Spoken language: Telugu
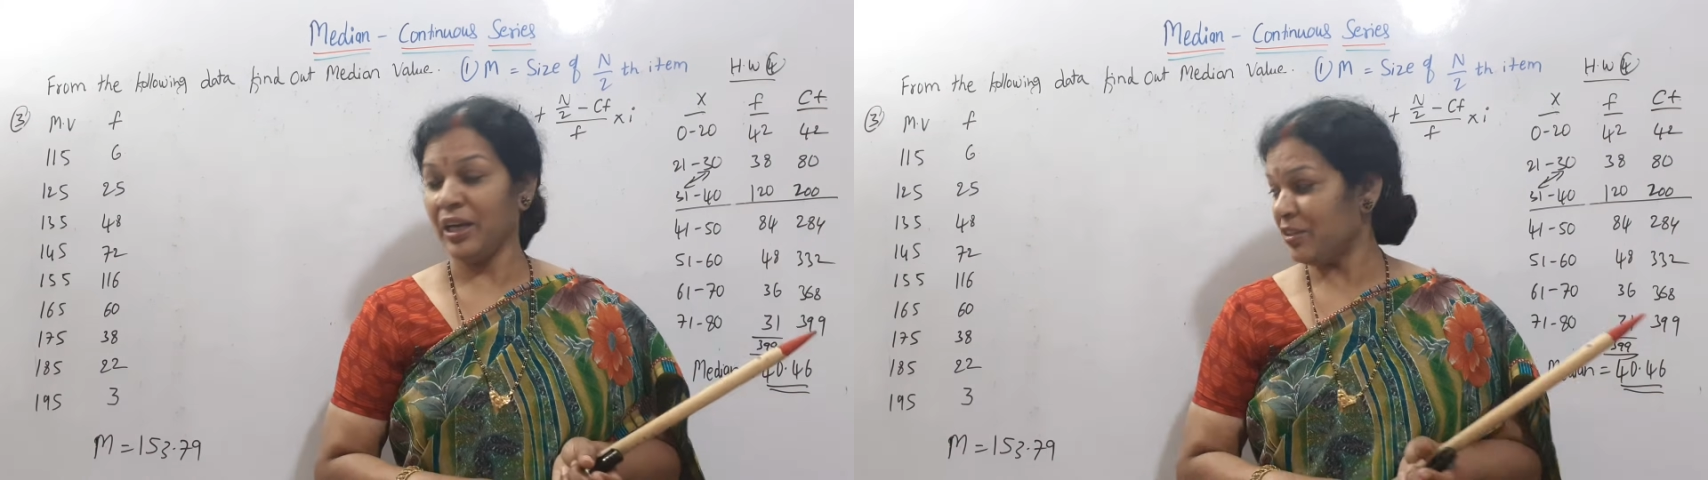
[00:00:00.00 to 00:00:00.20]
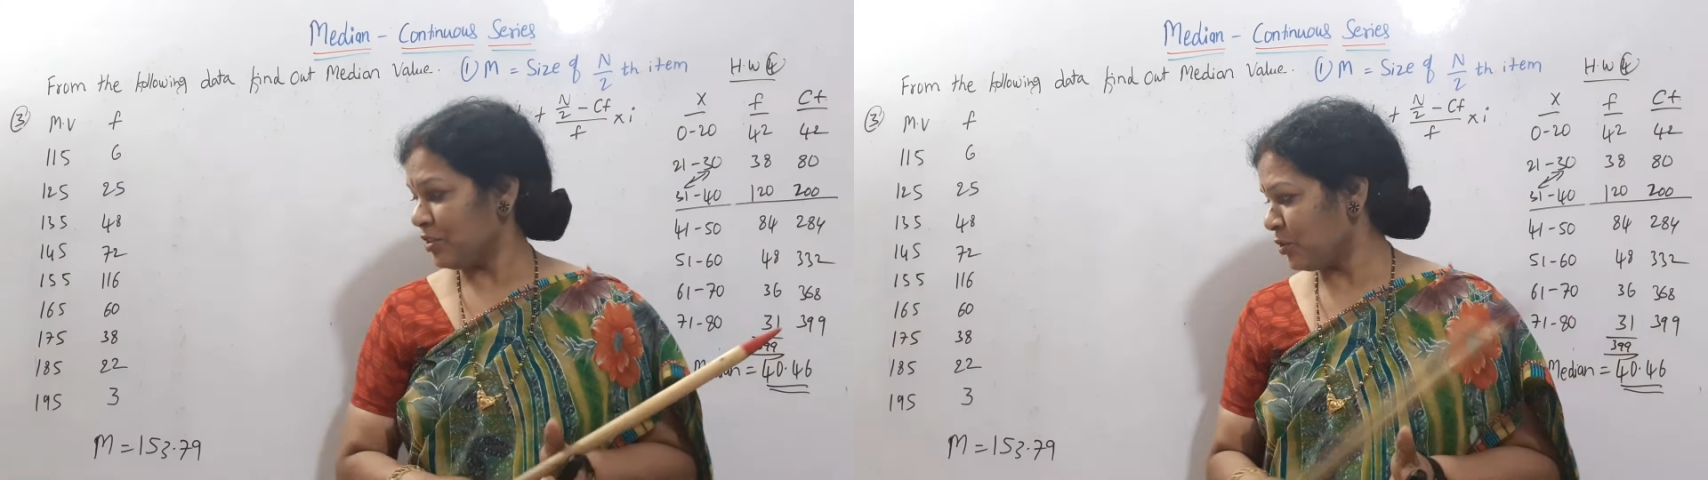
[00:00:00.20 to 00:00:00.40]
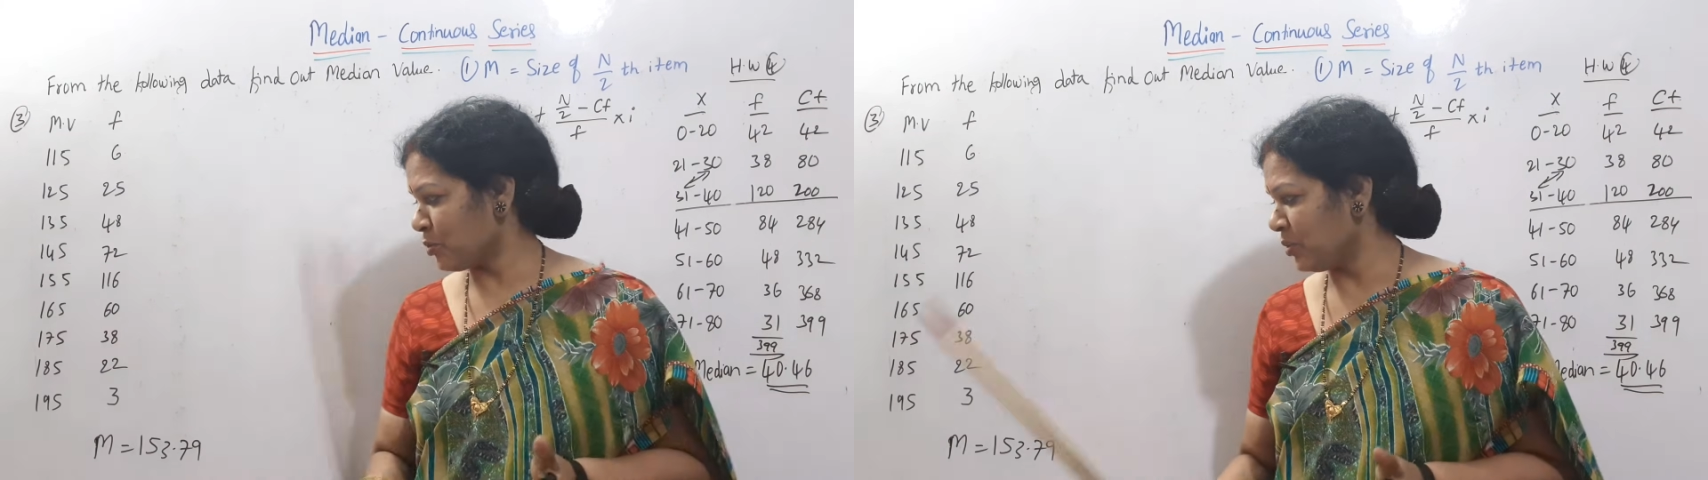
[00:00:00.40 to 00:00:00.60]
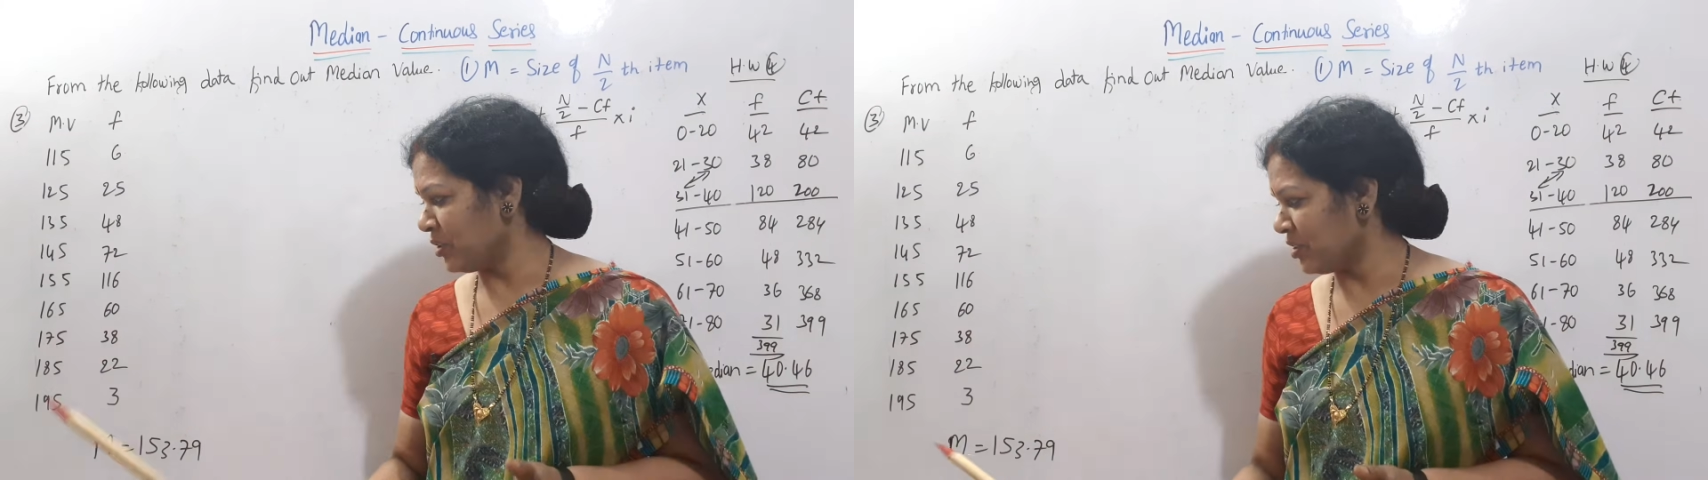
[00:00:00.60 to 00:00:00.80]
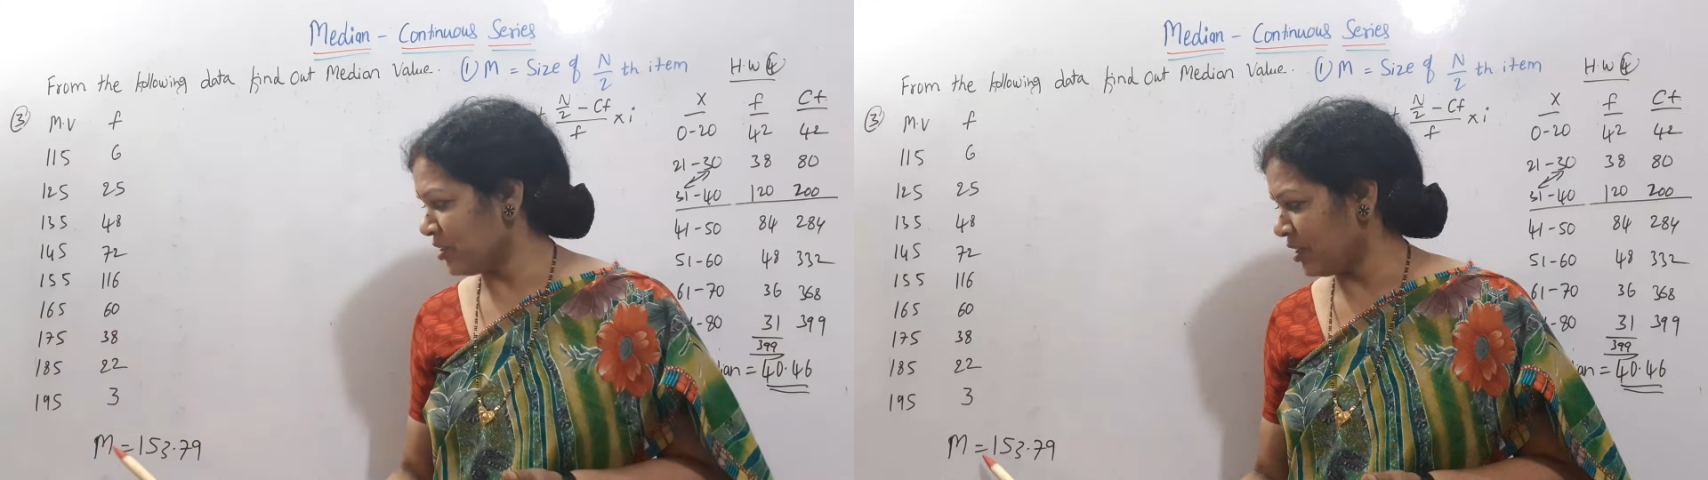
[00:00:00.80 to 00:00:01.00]
ఆన్సర్స్ కూడా
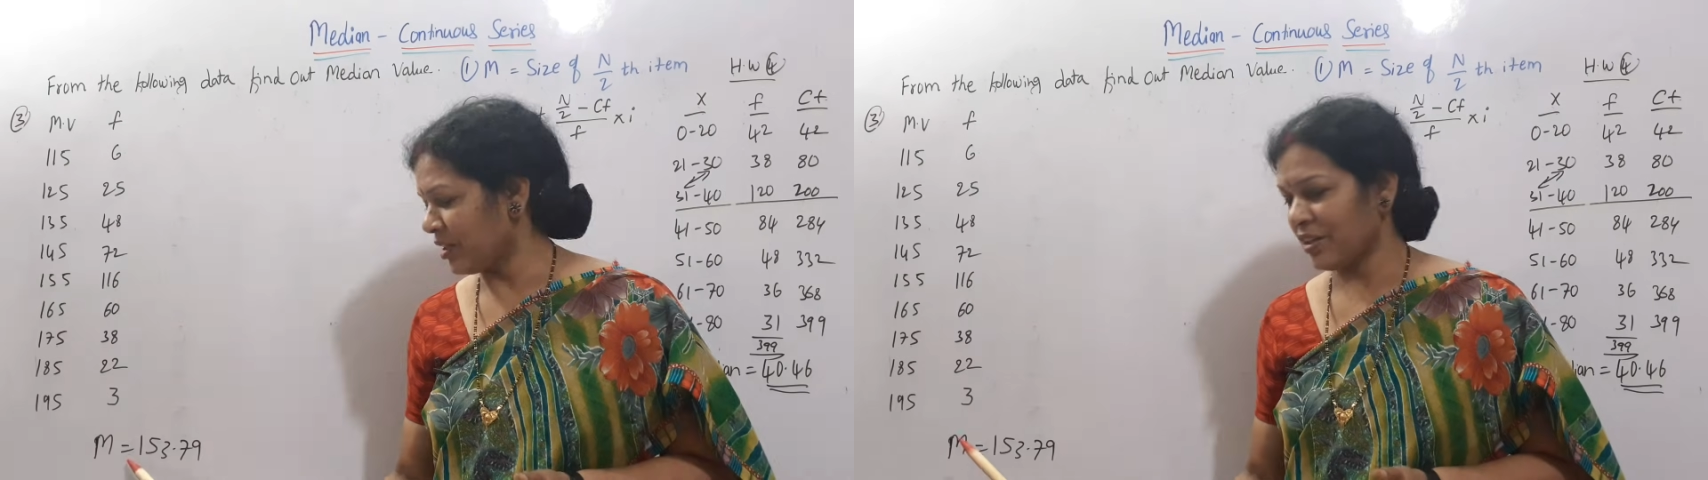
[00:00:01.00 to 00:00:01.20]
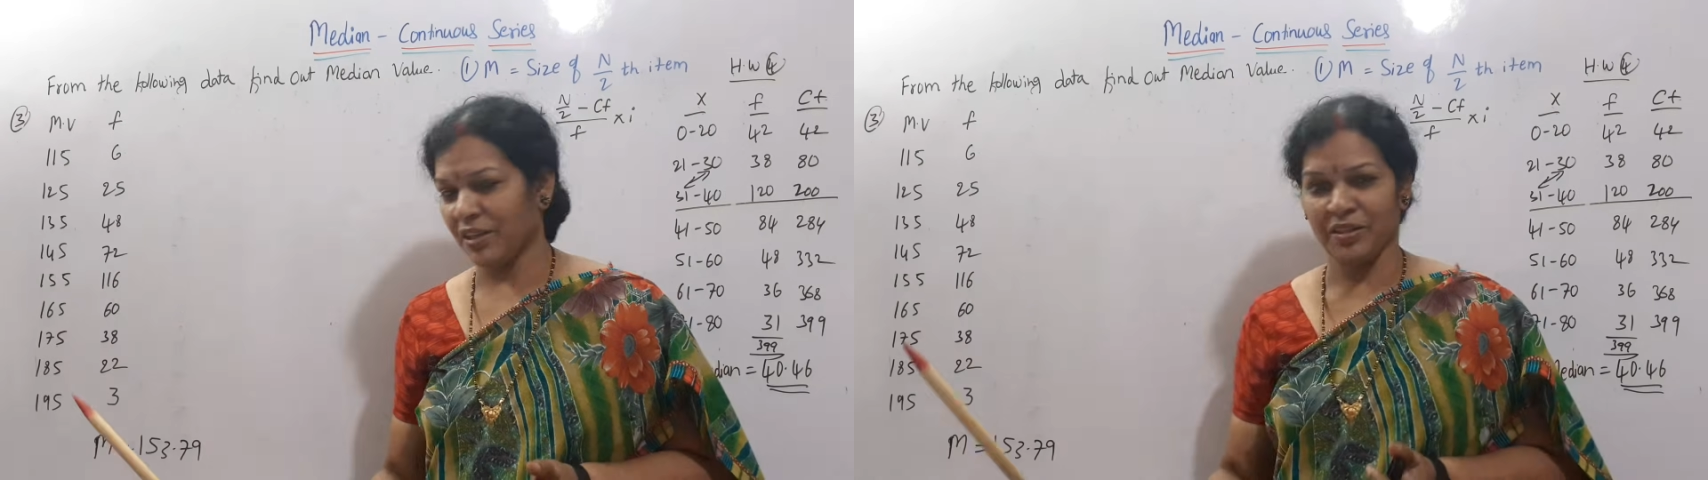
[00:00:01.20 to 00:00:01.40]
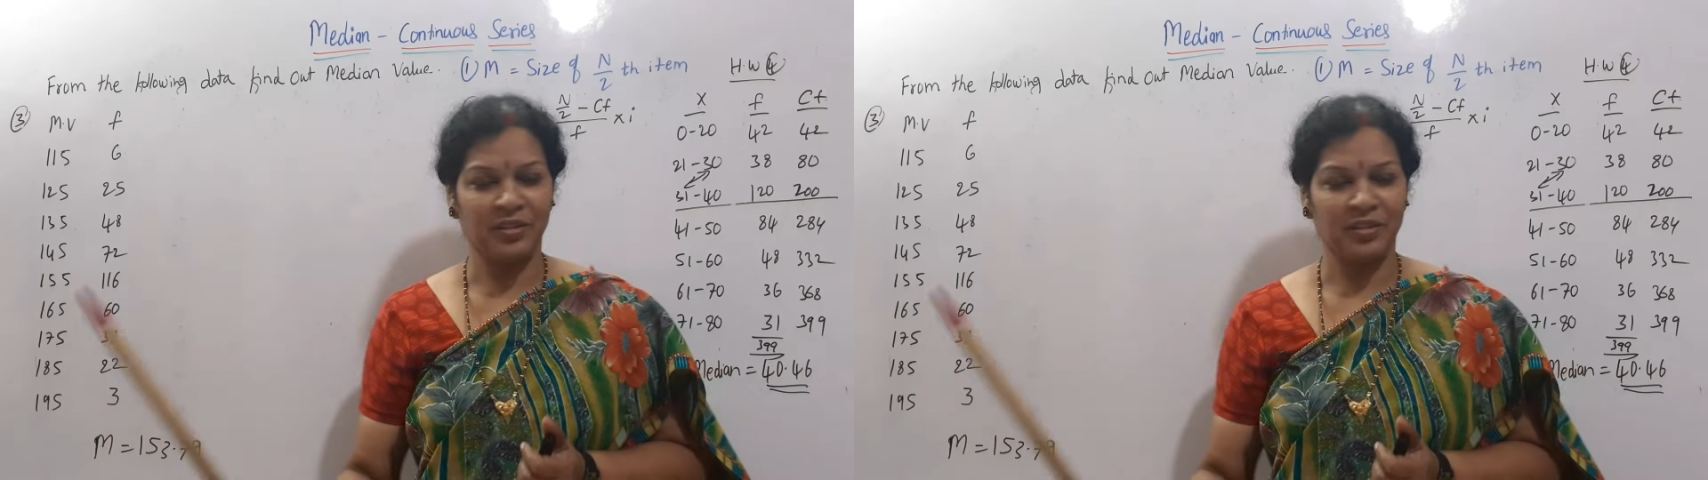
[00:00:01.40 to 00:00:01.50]
ఇచ్చేస్తాను ఇక్కడ